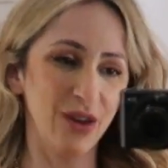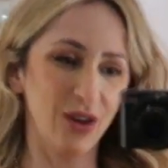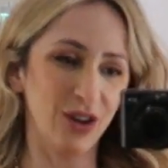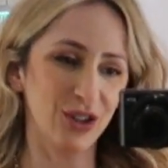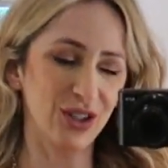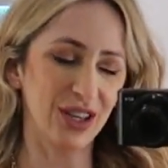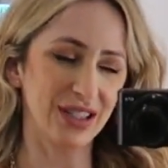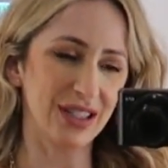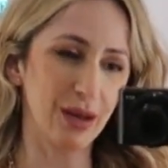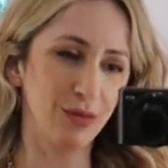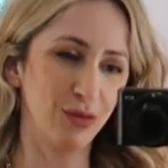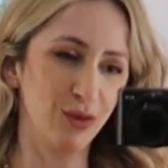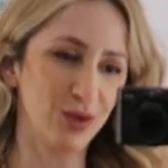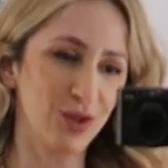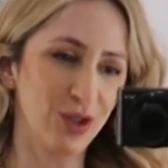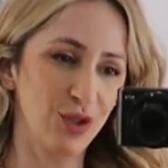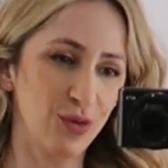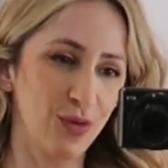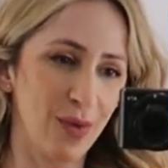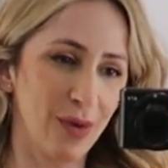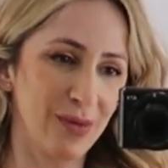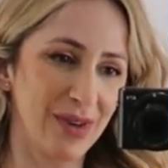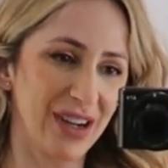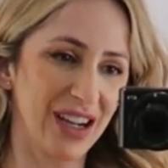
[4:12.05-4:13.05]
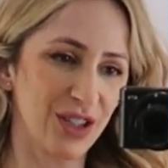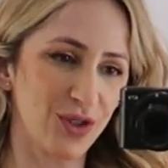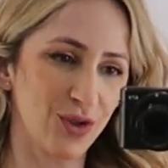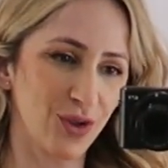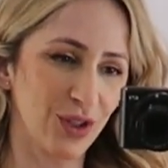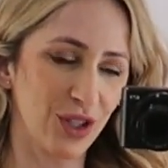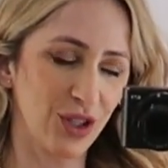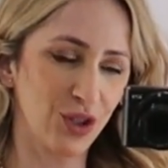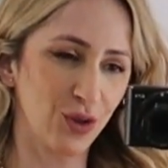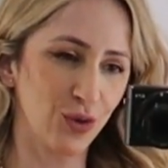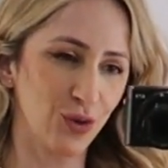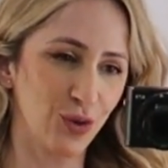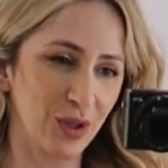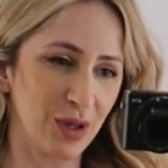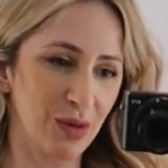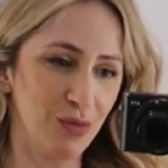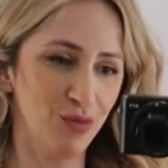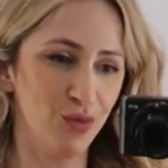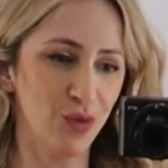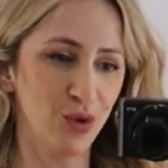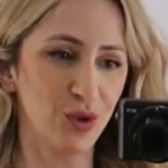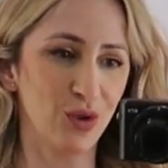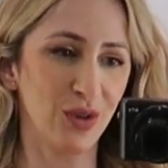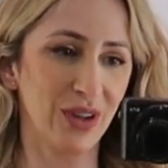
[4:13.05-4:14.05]
Eu acho que essa blusa de uma manga só deixa o look
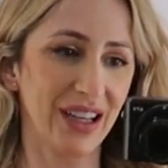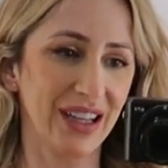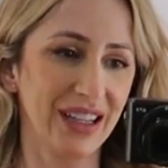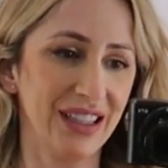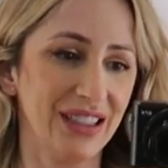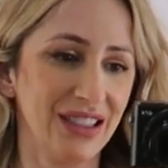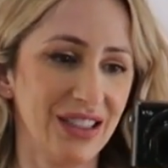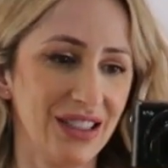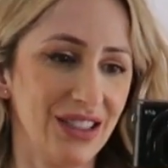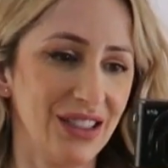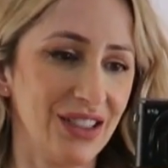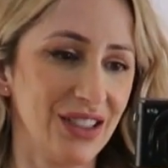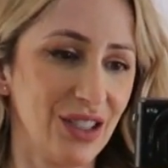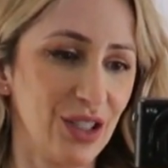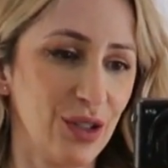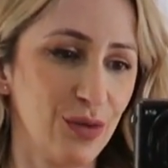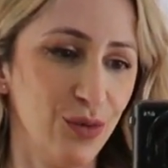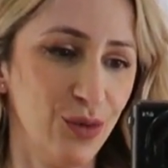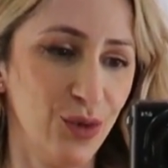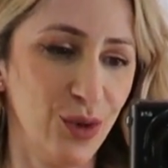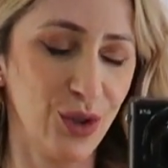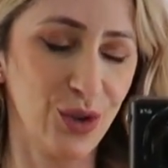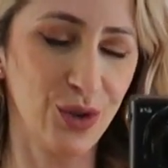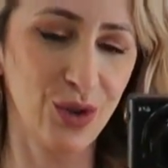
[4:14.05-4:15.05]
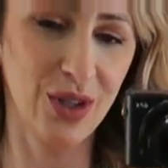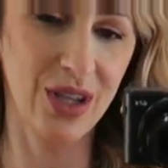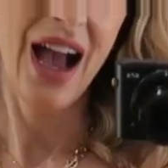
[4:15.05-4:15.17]
muito elegante, gente, muito.